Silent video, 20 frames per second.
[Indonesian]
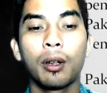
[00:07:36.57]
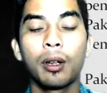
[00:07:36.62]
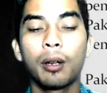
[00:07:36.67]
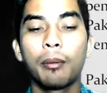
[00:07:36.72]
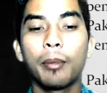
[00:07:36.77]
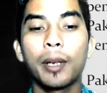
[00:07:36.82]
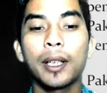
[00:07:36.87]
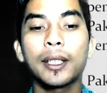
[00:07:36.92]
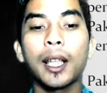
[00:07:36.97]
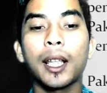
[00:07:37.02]

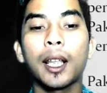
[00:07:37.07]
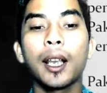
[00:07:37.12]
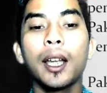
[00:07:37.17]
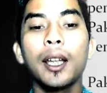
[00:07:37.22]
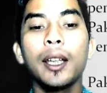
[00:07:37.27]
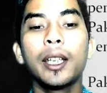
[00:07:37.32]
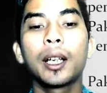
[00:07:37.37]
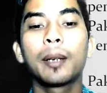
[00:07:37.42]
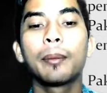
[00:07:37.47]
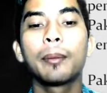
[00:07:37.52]
Masalah
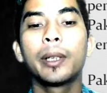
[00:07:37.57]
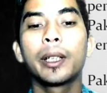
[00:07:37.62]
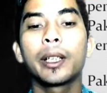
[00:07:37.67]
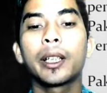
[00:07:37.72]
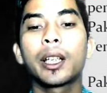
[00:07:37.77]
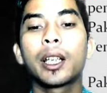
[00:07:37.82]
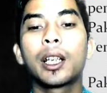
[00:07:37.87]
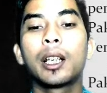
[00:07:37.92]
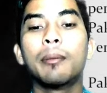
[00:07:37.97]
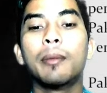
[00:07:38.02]
yang
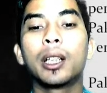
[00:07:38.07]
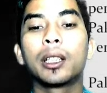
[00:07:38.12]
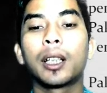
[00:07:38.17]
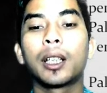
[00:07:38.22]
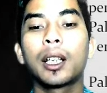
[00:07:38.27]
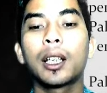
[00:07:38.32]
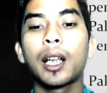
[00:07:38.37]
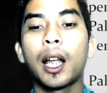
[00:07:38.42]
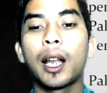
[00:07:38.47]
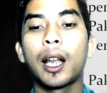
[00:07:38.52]
mereka
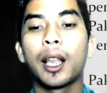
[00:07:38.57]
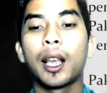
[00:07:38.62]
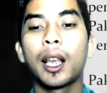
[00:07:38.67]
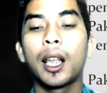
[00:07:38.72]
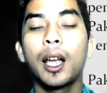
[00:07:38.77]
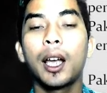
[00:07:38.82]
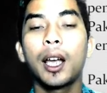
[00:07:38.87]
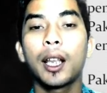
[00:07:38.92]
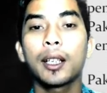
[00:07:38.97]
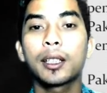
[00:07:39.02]
debatkan
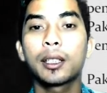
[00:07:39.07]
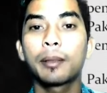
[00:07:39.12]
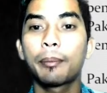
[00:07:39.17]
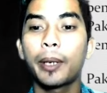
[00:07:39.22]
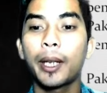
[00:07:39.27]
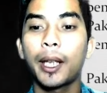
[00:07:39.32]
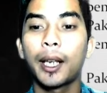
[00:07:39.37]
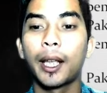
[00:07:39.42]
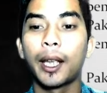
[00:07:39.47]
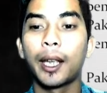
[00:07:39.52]
adalah hal
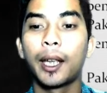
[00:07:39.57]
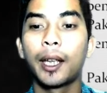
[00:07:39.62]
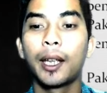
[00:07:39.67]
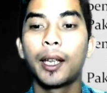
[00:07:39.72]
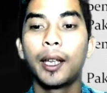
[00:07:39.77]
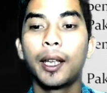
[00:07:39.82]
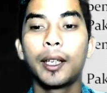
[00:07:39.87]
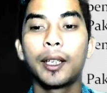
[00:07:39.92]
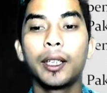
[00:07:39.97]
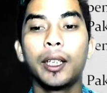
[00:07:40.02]
sepele,
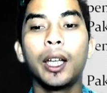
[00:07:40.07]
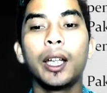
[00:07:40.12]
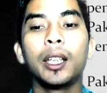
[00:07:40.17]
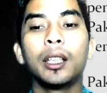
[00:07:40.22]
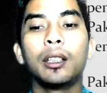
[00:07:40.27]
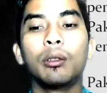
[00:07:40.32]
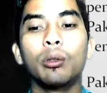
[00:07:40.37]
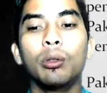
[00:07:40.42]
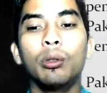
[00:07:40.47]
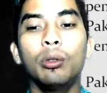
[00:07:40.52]

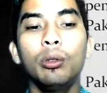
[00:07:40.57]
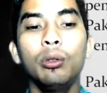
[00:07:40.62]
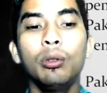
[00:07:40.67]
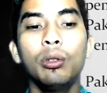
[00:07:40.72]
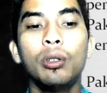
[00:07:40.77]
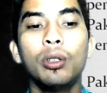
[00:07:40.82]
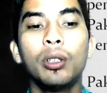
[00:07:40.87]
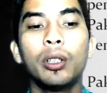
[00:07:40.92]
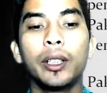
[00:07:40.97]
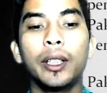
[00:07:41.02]
yaitu
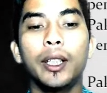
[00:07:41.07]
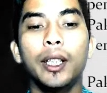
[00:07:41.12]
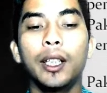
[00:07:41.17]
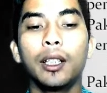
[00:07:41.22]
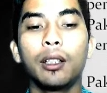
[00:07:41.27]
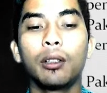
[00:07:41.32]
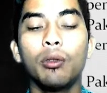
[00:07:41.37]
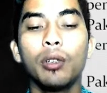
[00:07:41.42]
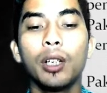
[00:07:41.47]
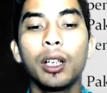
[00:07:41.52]
di
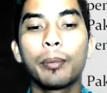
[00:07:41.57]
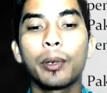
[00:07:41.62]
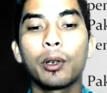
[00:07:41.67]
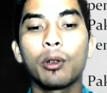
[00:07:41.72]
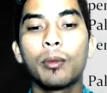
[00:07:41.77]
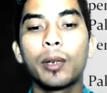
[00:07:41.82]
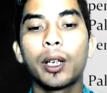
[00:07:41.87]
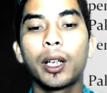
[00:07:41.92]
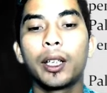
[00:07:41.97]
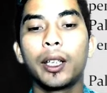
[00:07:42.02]
lingkungan
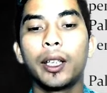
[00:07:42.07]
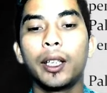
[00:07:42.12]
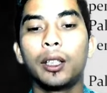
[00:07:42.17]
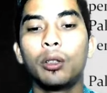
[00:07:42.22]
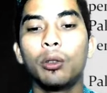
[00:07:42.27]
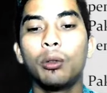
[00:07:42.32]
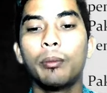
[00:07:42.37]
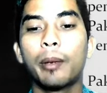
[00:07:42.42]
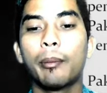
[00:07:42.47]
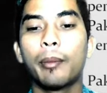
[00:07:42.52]
perumahan
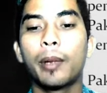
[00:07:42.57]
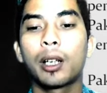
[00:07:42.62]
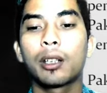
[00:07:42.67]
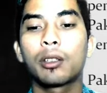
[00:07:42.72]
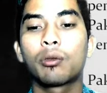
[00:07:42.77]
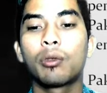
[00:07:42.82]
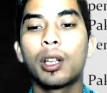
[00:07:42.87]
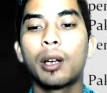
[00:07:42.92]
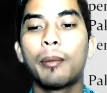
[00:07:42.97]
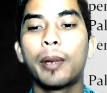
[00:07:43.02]
itu memang
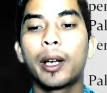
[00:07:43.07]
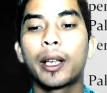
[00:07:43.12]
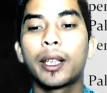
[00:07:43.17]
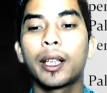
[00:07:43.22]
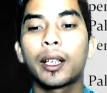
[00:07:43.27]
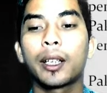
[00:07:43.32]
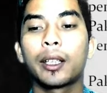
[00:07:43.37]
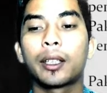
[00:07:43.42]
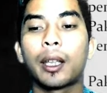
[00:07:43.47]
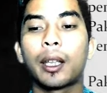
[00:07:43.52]
sudah banyak
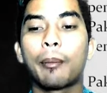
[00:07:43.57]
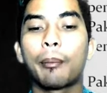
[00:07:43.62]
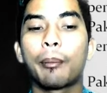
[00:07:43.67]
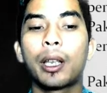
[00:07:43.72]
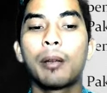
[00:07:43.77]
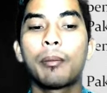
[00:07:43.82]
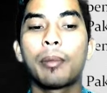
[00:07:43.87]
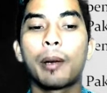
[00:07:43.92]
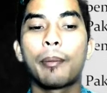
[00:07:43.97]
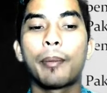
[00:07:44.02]

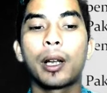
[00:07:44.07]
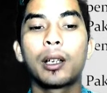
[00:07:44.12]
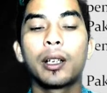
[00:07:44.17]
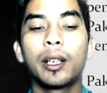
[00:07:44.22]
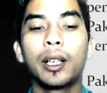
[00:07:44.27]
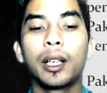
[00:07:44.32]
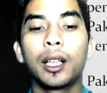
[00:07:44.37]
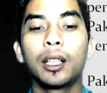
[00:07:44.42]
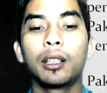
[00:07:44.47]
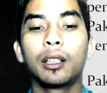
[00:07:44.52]
ditempel papan
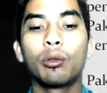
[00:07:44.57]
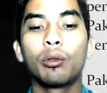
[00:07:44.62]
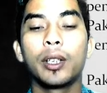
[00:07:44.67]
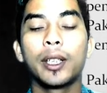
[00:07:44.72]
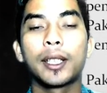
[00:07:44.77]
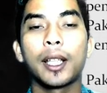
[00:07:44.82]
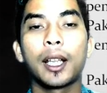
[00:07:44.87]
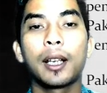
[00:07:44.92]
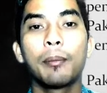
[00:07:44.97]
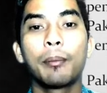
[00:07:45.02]
dengan
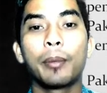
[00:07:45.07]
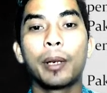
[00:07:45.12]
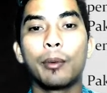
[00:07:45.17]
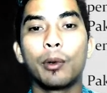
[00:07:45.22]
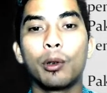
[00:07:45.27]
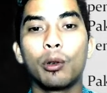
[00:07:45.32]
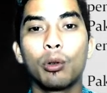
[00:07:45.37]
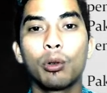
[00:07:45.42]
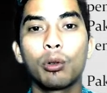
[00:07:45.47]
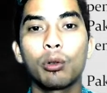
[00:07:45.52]
tulisan
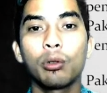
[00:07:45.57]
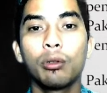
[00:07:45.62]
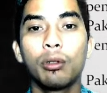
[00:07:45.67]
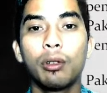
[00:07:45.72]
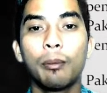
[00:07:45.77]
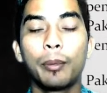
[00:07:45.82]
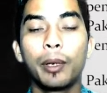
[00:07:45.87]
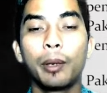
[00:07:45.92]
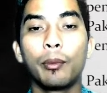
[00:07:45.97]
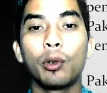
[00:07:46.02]
pemulung,
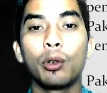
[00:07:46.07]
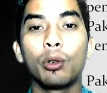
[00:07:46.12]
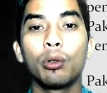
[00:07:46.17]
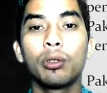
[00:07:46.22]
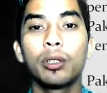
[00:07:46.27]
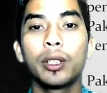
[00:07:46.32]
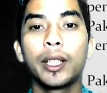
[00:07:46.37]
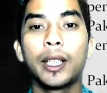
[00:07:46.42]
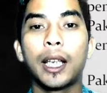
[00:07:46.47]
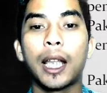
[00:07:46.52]

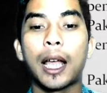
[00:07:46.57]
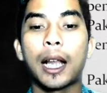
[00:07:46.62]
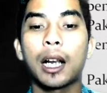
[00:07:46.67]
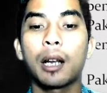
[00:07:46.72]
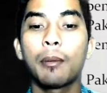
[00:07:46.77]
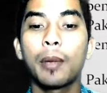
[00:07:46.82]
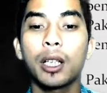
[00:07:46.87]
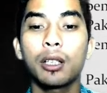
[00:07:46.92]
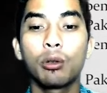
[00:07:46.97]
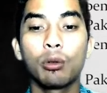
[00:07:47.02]
pemulung
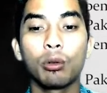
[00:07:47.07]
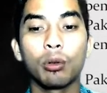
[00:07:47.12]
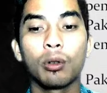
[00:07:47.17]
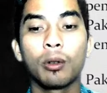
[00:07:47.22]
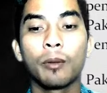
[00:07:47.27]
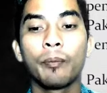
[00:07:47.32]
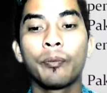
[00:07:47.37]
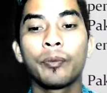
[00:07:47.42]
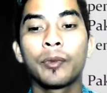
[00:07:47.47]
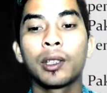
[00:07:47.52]
dilarang masuk.
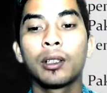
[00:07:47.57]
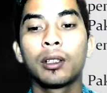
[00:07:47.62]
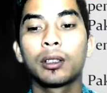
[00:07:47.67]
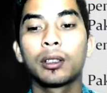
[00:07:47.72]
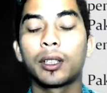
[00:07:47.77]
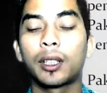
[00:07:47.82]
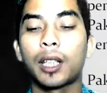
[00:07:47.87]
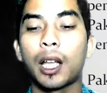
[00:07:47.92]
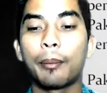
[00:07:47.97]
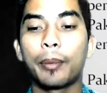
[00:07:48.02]

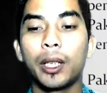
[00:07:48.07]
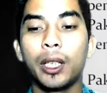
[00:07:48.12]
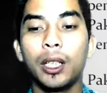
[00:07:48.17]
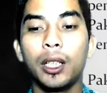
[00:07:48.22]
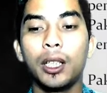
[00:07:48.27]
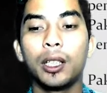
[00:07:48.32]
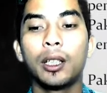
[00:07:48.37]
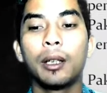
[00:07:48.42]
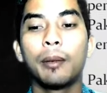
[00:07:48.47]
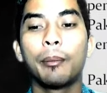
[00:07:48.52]

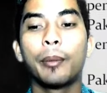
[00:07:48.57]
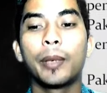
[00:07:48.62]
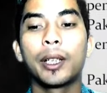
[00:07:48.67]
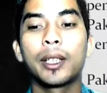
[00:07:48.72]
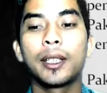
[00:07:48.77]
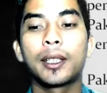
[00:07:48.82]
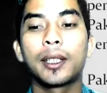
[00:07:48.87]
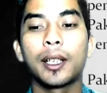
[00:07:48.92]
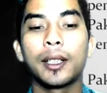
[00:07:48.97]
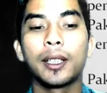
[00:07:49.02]
Tetapi,
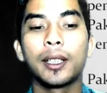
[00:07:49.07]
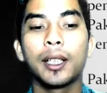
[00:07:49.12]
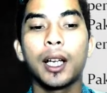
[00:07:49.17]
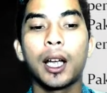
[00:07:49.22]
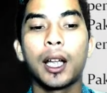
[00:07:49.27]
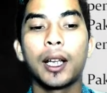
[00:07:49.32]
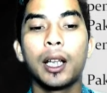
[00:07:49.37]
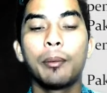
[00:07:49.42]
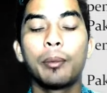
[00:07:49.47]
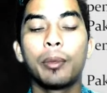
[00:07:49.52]
masih saja
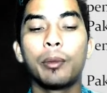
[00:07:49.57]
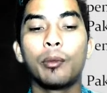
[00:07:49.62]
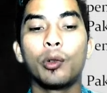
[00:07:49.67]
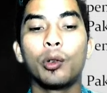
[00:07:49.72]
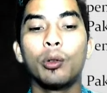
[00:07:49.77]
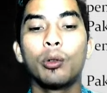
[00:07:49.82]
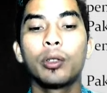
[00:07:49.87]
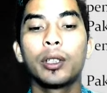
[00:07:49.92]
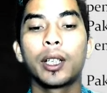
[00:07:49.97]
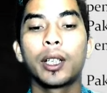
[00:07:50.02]
ada
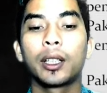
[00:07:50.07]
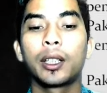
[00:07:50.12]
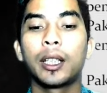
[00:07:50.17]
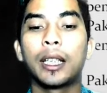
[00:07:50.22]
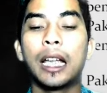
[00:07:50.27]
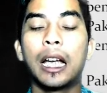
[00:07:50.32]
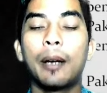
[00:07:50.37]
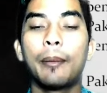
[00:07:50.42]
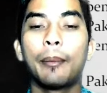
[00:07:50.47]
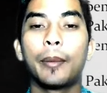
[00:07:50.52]
pemulung yang
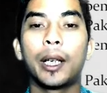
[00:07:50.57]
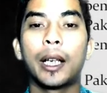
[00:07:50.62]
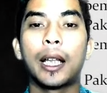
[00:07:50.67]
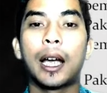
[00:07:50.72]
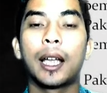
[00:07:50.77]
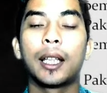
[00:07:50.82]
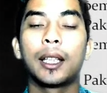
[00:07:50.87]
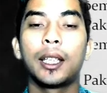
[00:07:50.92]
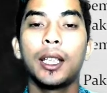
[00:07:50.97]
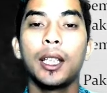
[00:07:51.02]
tidak
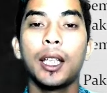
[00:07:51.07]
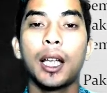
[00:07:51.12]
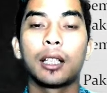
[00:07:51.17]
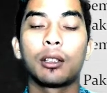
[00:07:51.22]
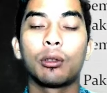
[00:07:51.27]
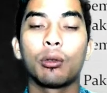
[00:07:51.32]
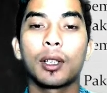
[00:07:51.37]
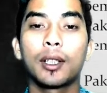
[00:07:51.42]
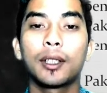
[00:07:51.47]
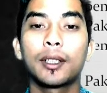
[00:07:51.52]
menaati
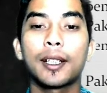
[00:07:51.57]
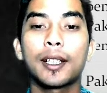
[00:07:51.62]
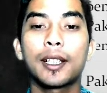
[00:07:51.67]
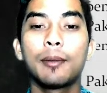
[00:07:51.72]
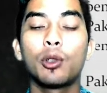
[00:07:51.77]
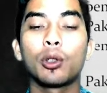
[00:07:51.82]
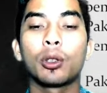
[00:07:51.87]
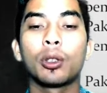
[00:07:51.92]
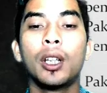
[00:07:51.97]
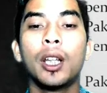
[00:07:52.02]
aturan
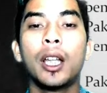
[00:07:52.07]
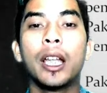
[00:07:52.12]
tersebut.